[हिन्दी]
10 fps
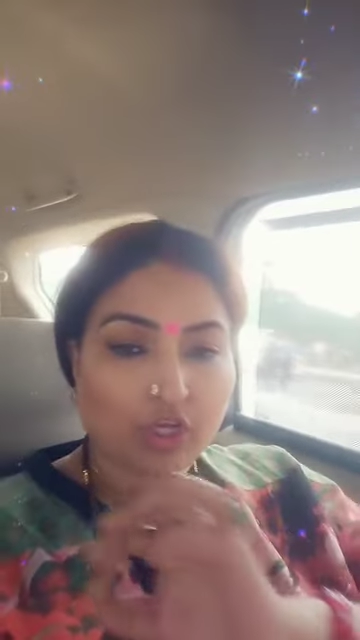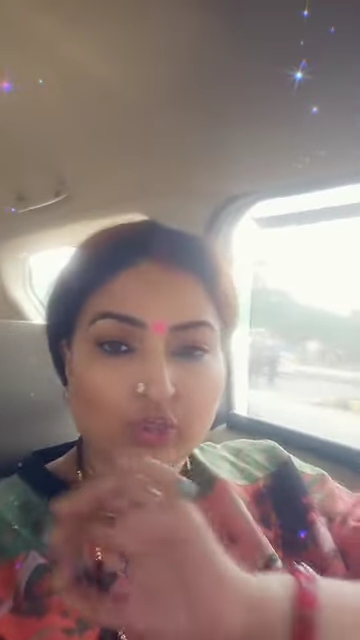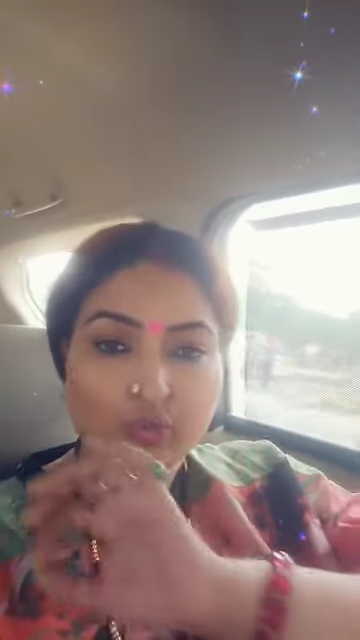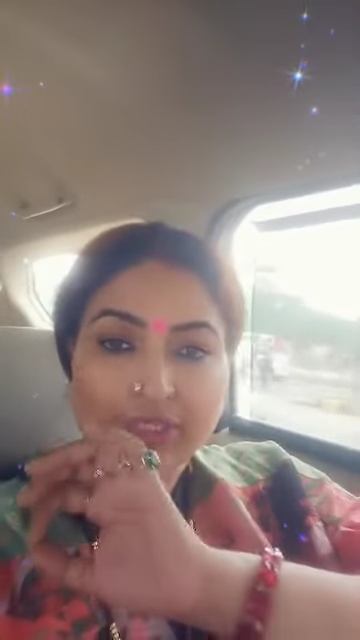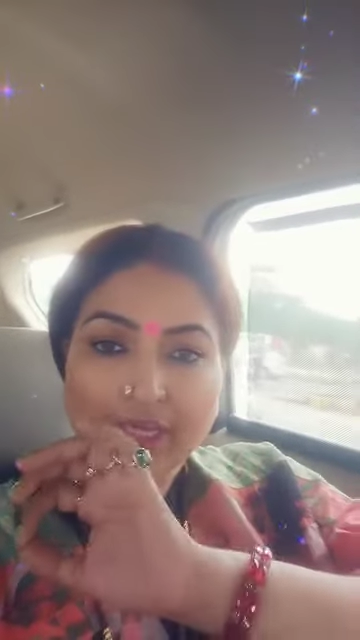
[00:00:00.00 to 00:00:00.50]

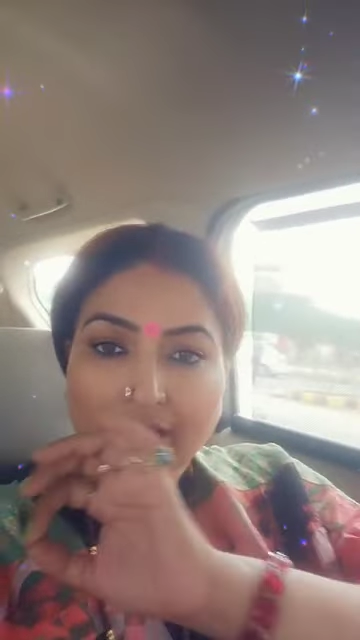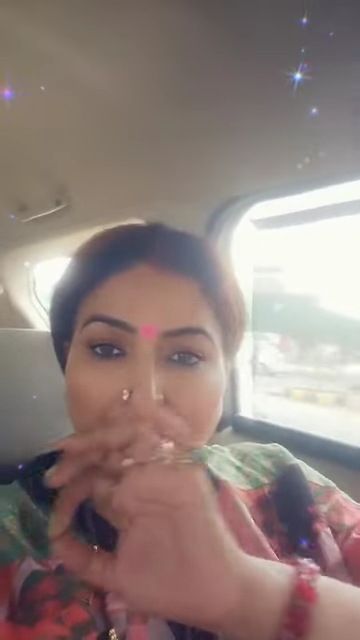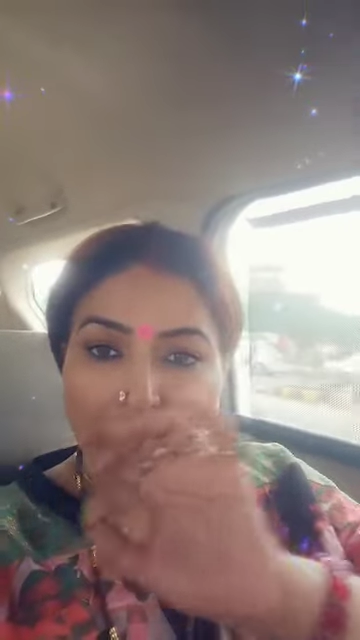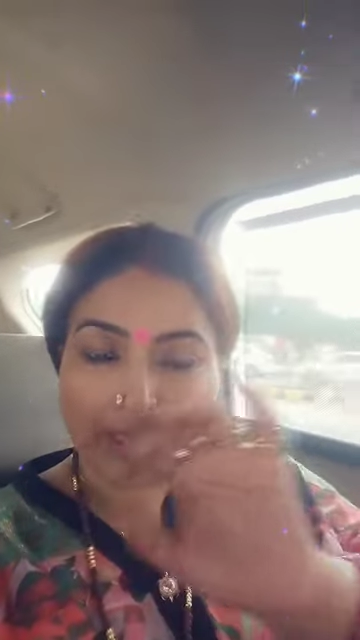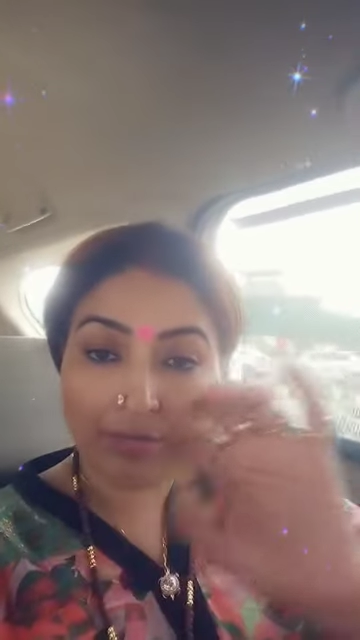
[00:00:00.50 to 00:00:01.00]
तो ये
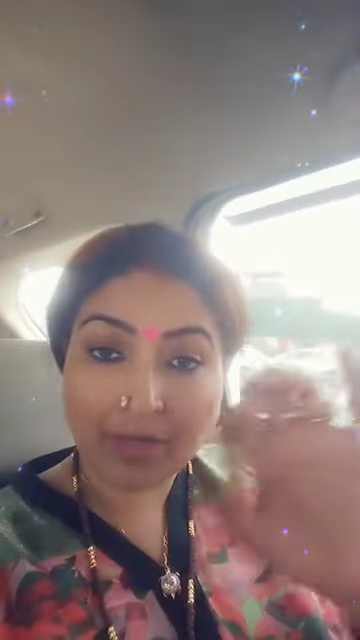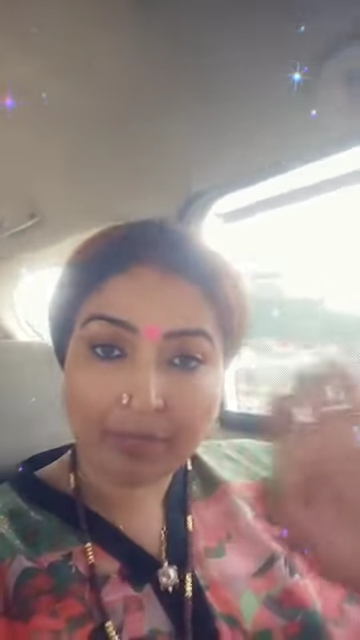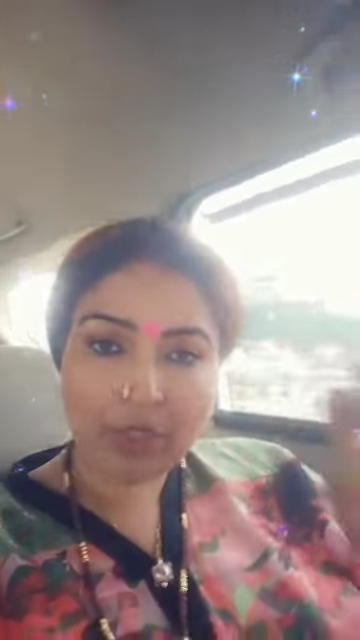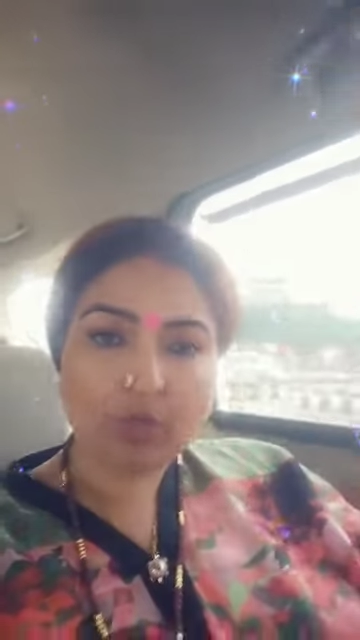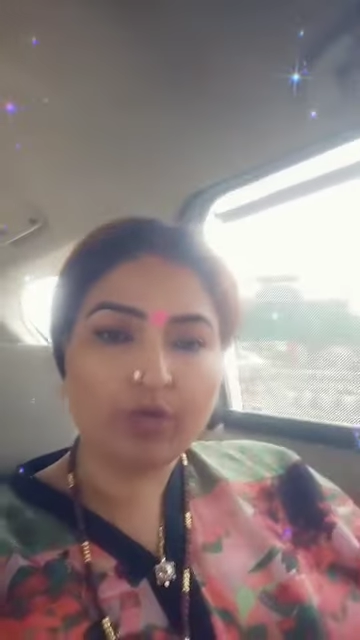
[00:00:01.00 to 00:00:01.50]
गलत कर्मा
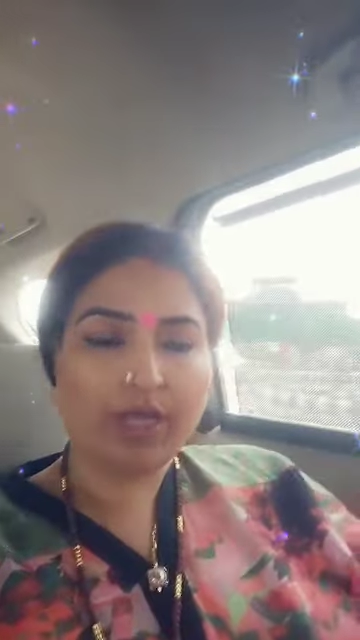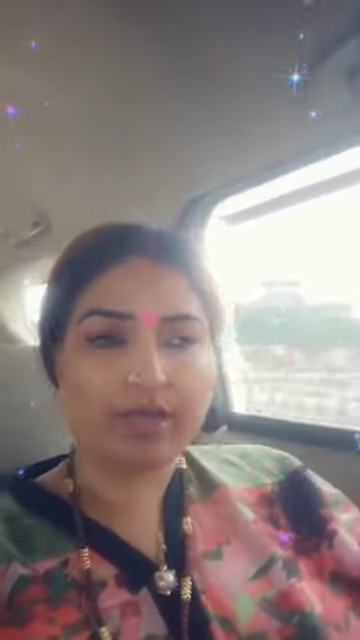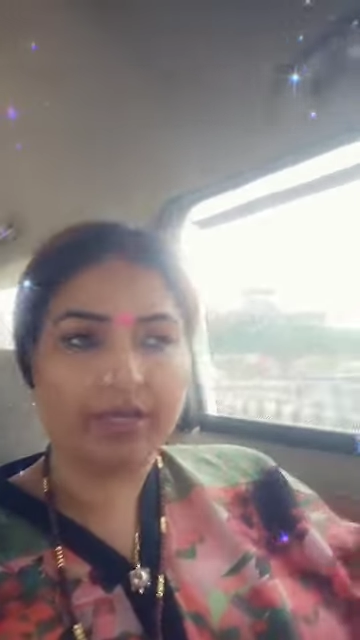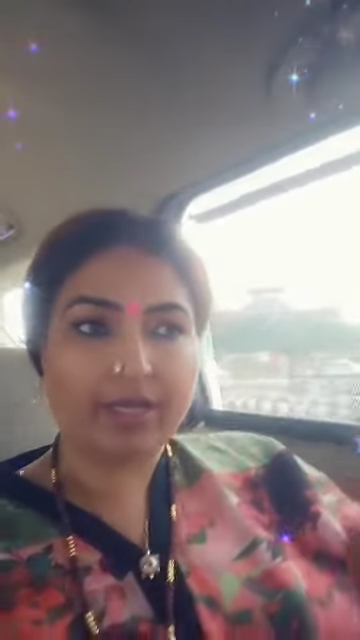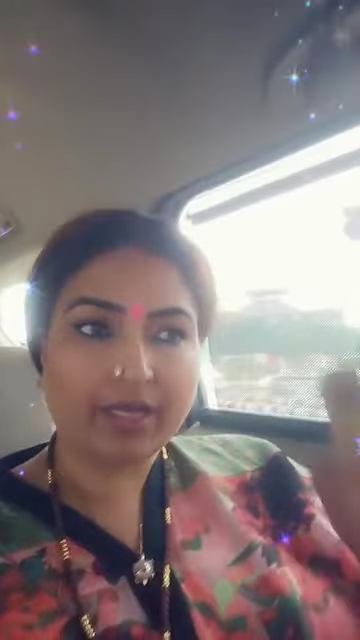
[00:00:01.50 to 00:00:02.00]
बिल्कुल ना
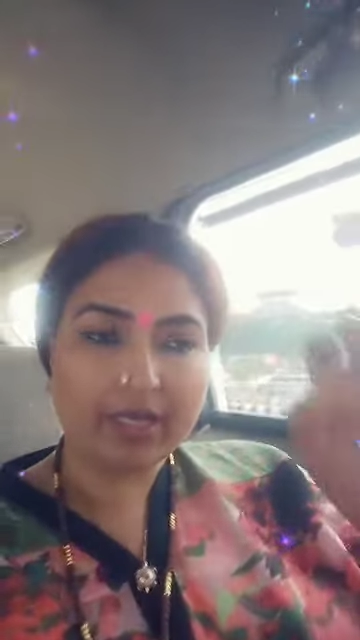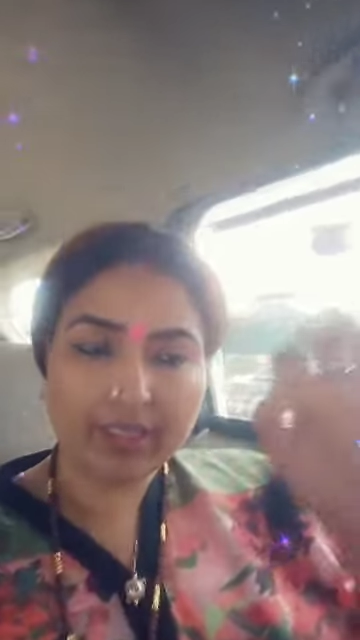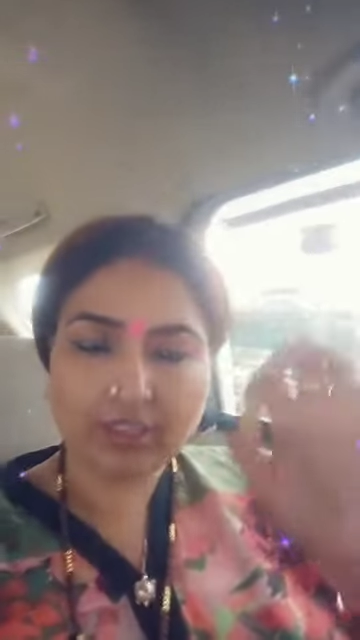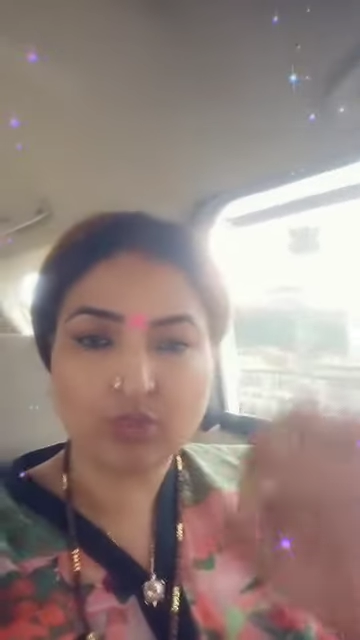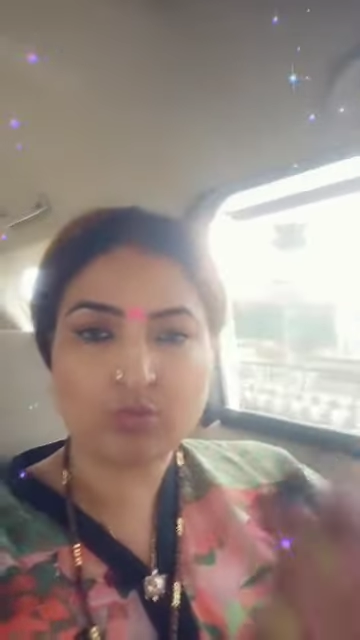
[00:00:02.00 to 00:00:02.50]
करें अगर
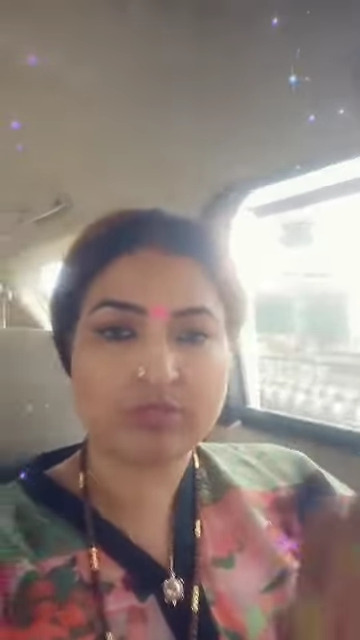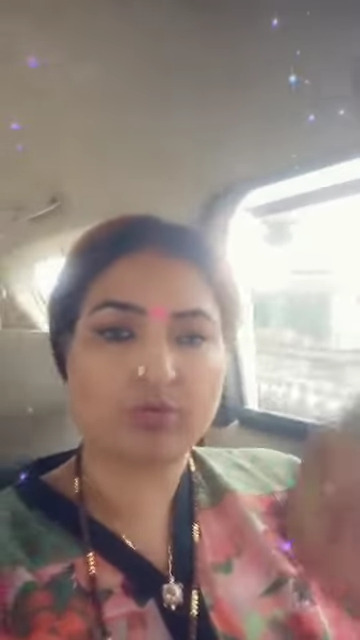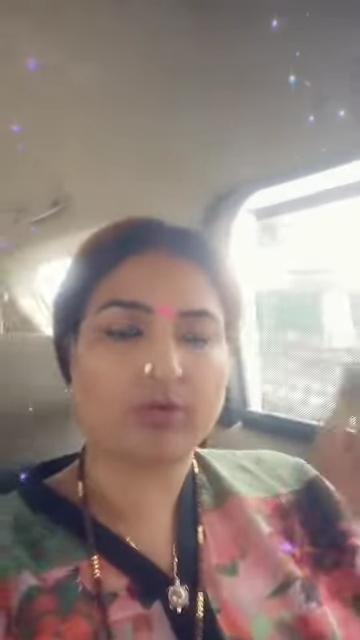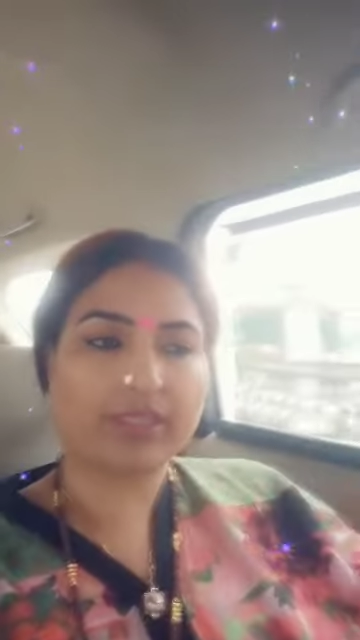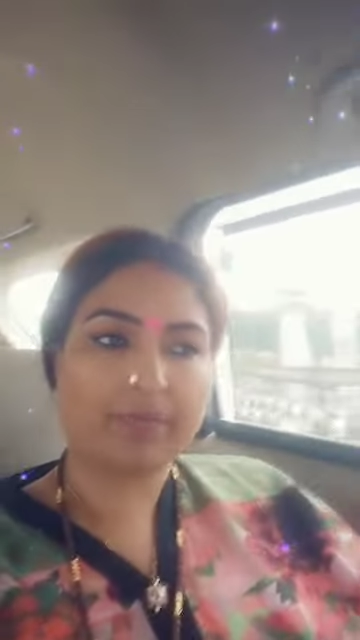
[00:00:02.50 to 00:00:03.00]
किसी को
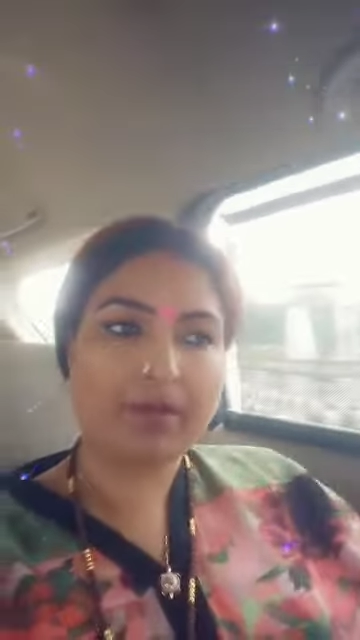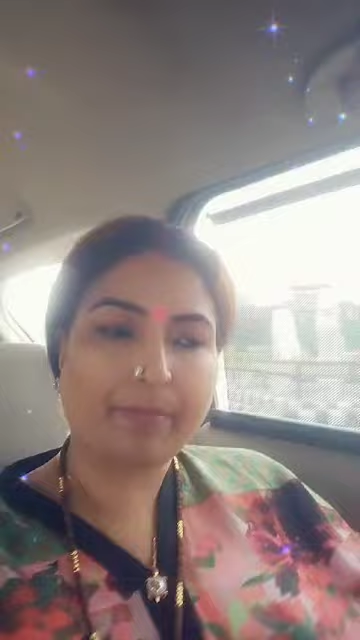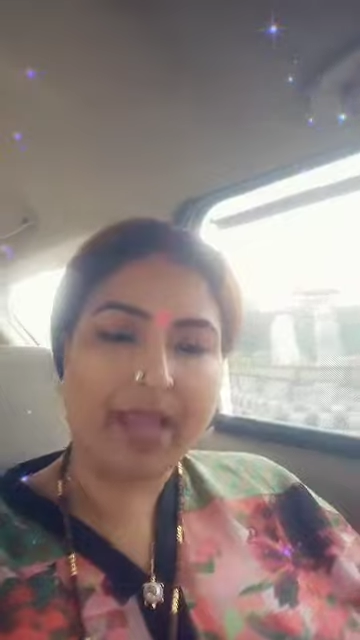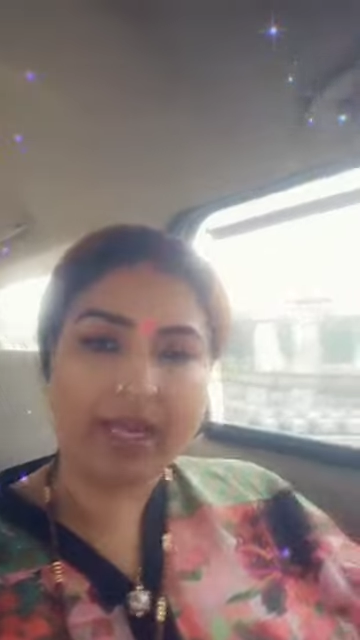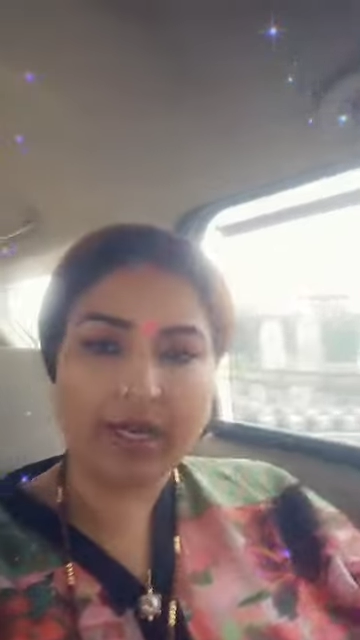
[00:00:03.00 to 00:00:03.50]
ज़रूरत है अपना
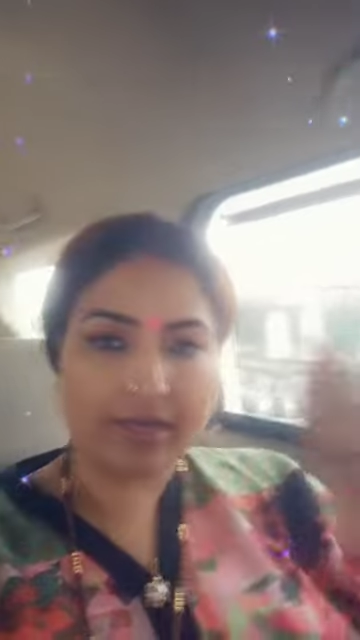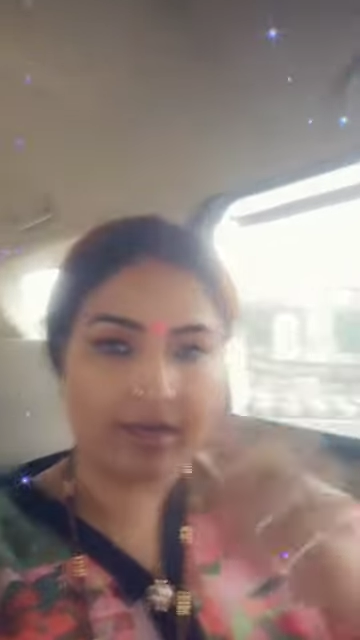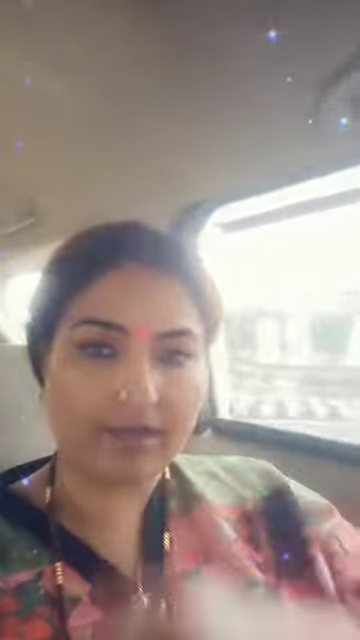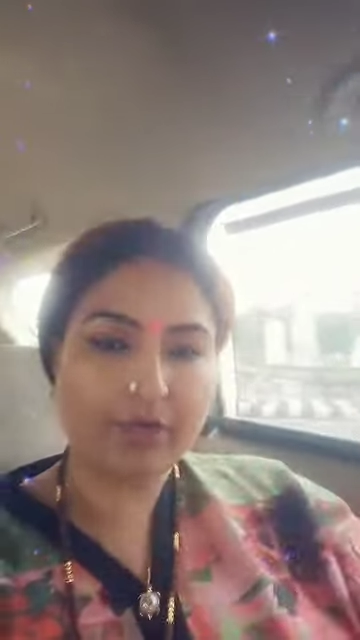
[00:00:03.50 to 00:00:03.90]
बैग हटा